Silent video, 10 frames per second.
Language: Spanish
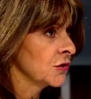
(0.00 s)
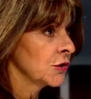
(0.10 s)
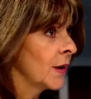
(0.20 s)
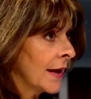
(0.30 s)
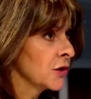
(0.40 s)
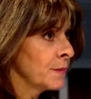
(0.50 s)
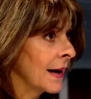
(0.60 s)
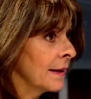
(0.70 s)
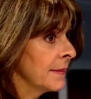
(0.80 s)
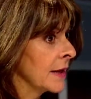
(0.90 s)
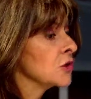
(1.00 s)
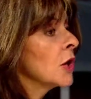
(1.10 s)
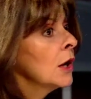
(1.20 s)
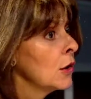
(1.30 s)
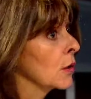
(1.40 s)
ciudadanos pagan
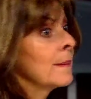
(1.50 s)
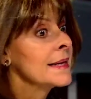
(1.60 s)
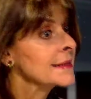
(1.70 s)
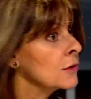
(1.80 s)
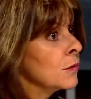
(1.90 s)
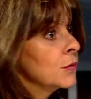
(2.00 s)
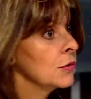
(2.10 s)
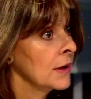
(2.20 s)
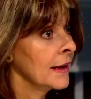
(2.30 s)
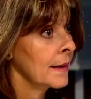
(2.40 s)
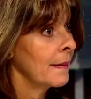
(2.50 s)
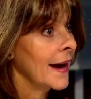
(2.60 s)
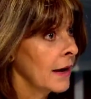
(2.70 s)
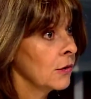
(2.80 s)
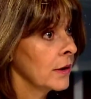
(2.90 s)
menos. Lo que pasa es que todo el mundo tiene que
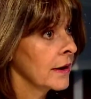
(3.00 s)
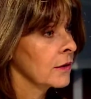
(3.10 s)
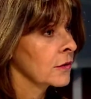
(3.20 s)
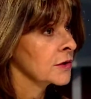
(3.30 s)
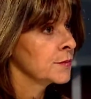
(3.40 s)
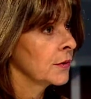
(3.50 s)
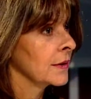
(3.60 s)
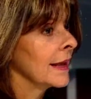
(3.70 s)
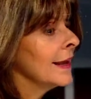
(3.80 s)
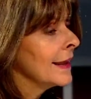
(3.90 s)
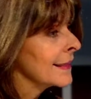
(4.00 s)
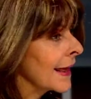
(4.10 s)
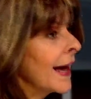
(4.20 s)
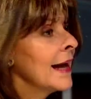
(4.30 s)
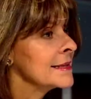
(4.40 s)
pagar lo que le corresponde,
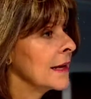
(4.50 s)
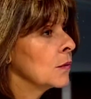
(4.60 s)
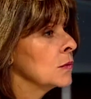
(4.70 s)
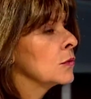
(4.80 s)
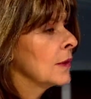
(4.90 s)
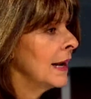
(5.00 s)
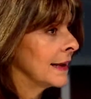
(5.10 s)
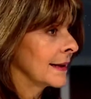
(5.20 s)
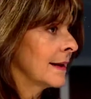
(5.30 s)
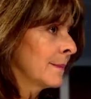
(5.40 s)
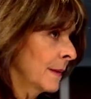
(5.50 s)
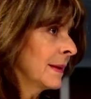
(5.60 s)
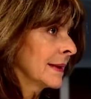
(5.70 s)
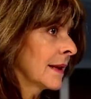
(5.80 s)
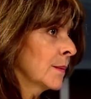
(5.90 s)
dejar esta cultura de la trampa en
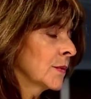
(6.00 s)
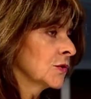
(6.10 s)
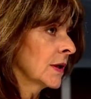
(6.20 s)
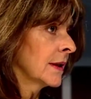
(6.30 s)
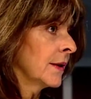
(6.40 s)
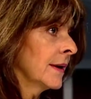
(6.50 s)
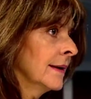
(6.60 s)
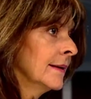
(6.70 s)
materia impositiva.